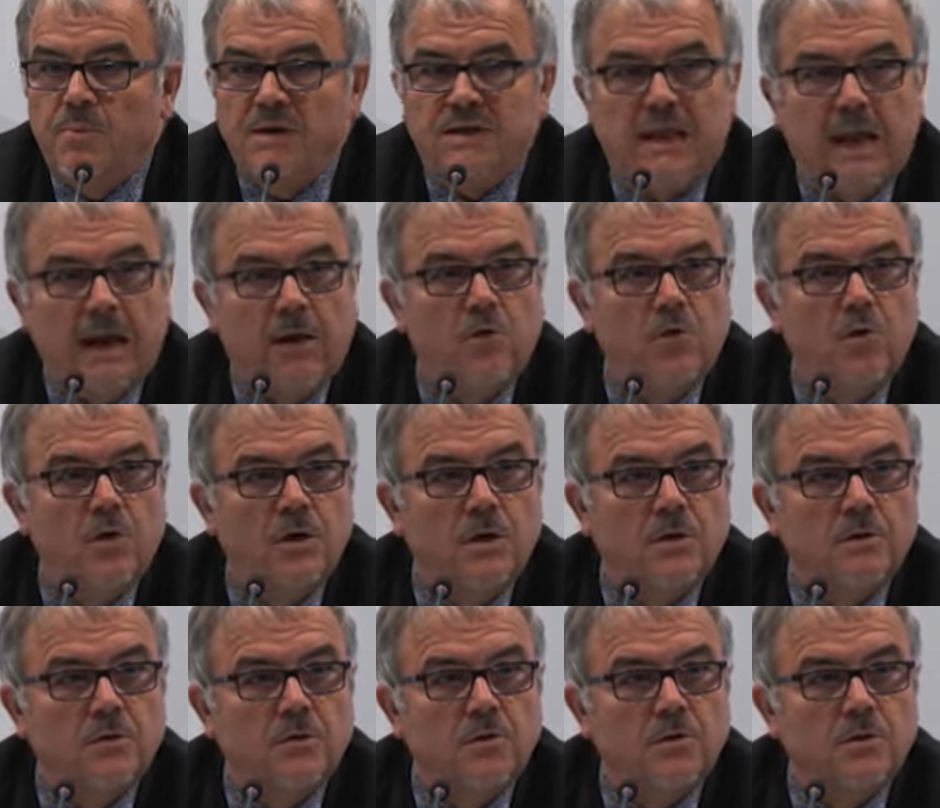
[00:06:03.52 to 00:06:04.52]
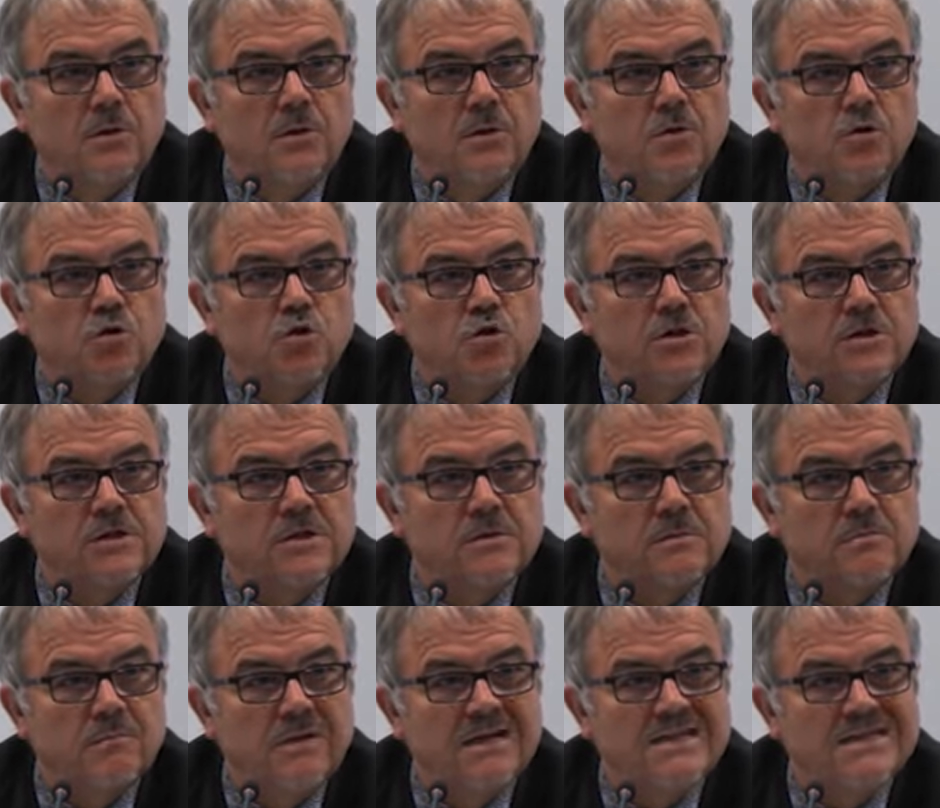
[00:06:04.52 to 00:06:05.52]
Bedeckungen oder
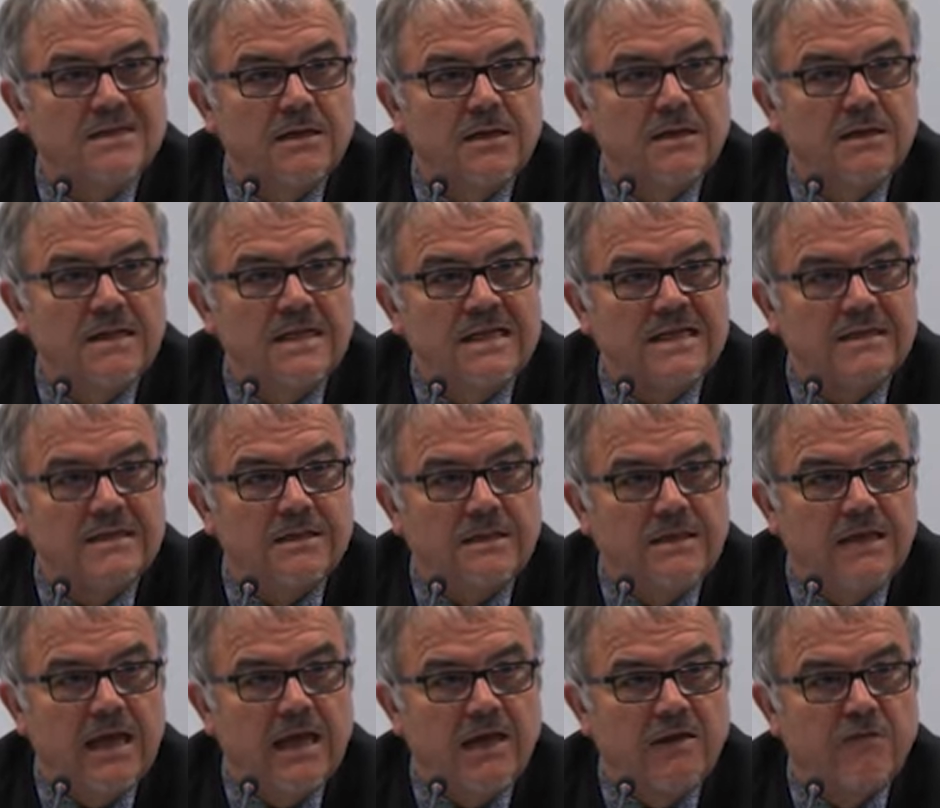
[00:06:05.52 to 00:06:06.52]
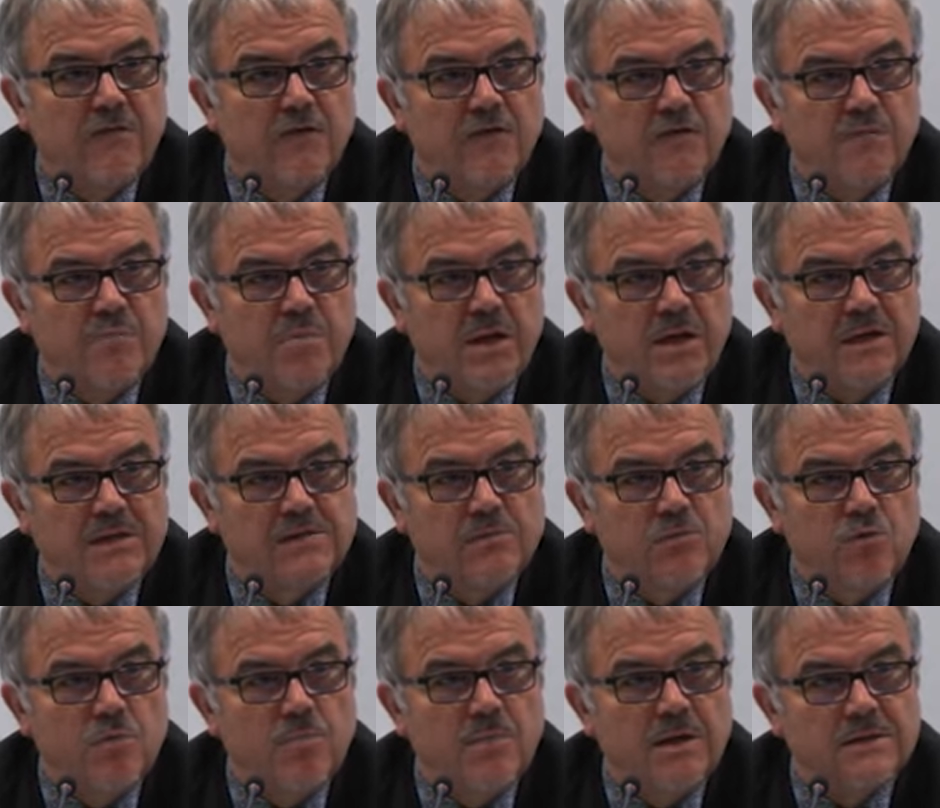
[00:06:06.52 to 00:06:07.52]
Schutzmasken, nicht die
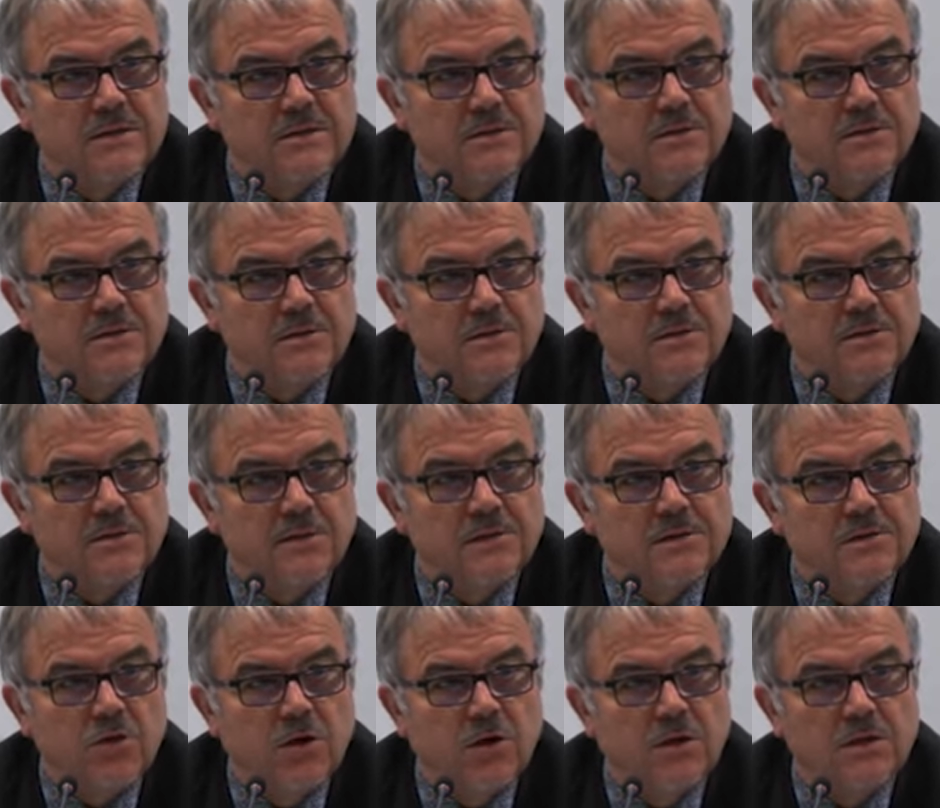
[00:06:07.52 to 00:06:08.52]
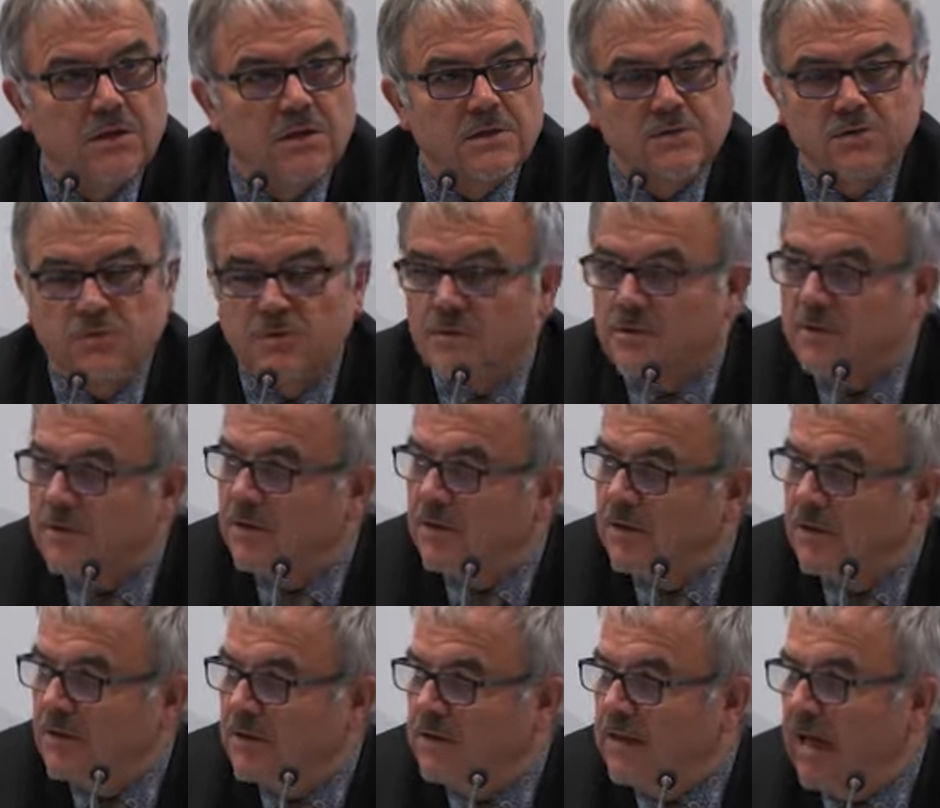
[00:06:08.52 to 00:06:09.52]
FFP2-Masken, sage ich ganz deutlich, sondern
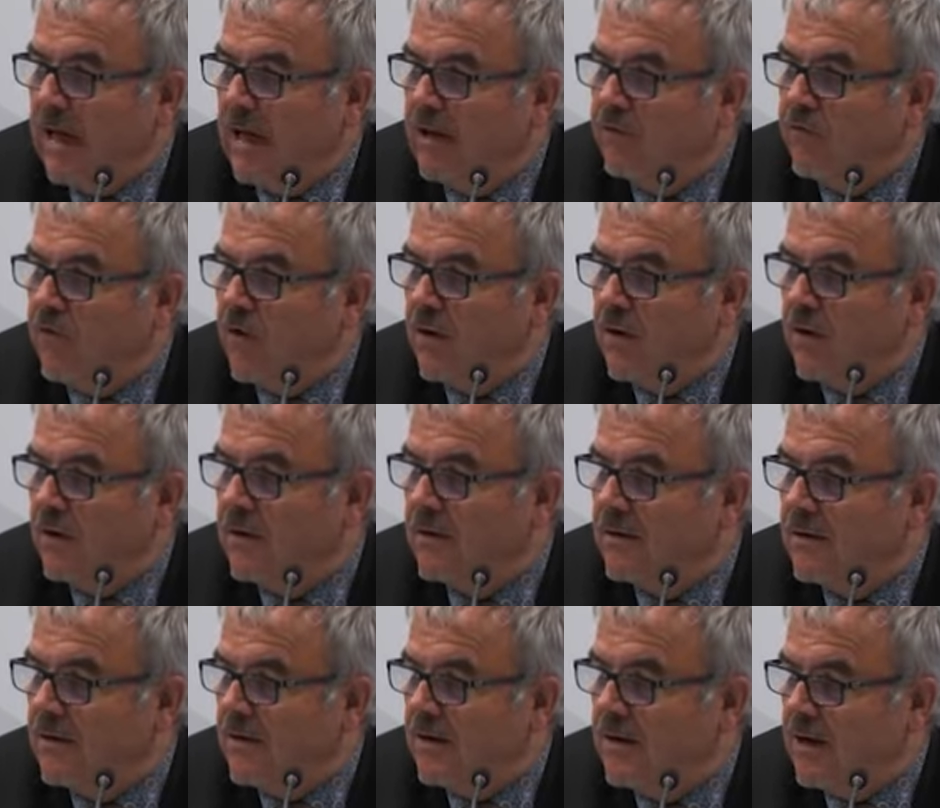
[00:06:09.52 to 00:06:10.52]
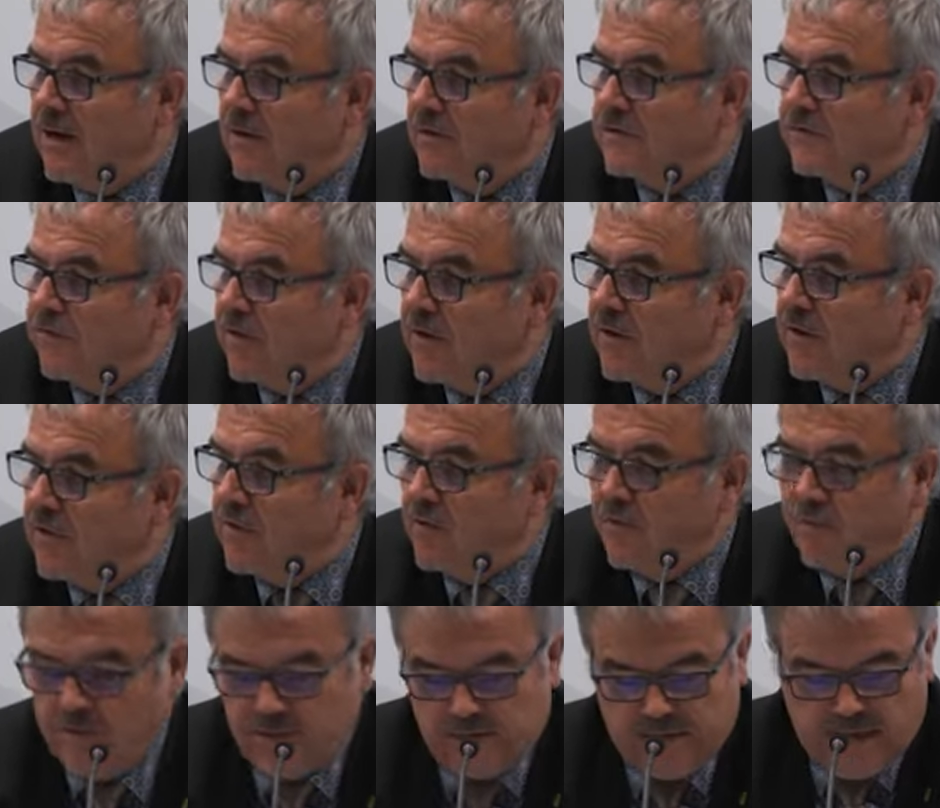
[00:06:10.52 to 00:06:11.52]
die einfache äh,
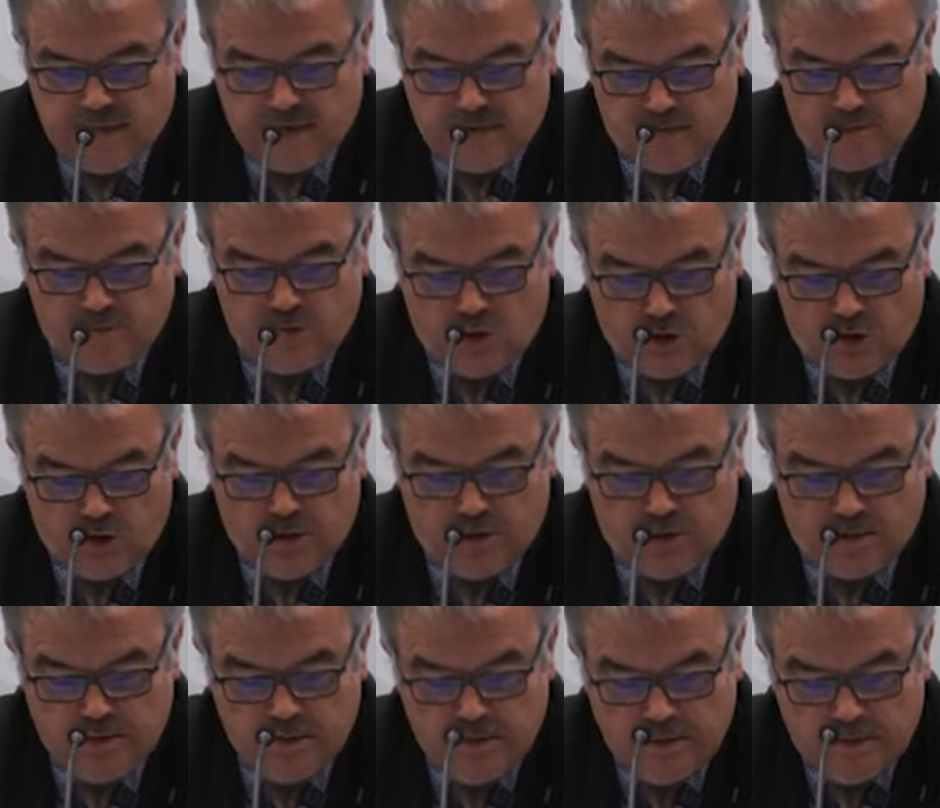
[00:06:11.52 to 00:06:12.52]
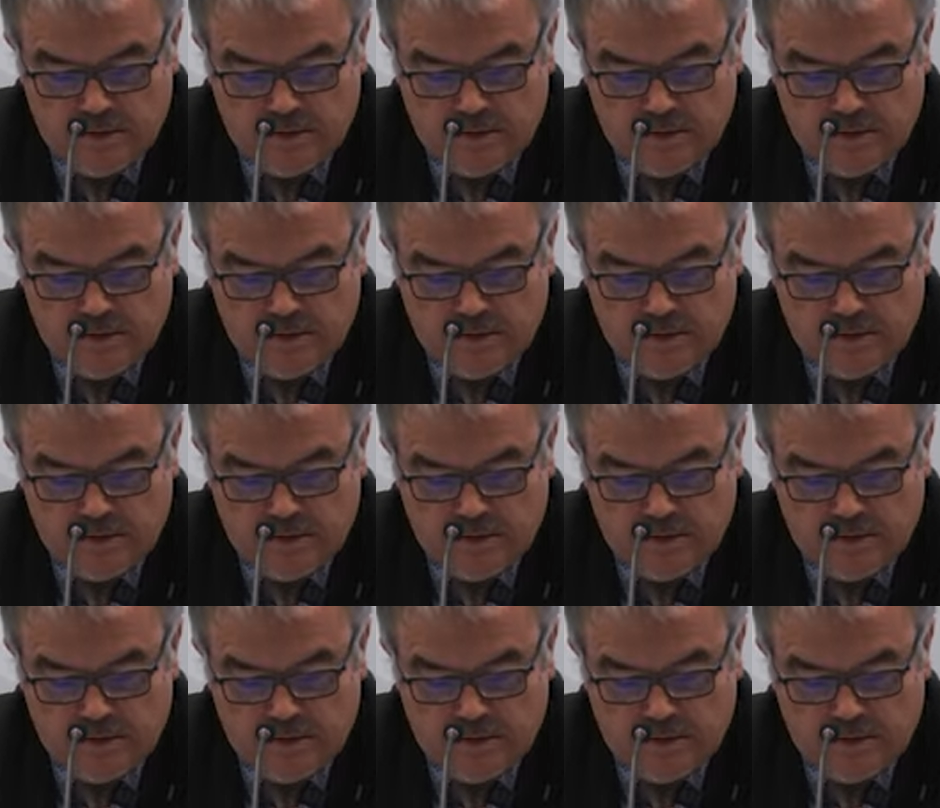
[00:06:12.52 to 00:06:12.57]
Ausfertigung verteilen können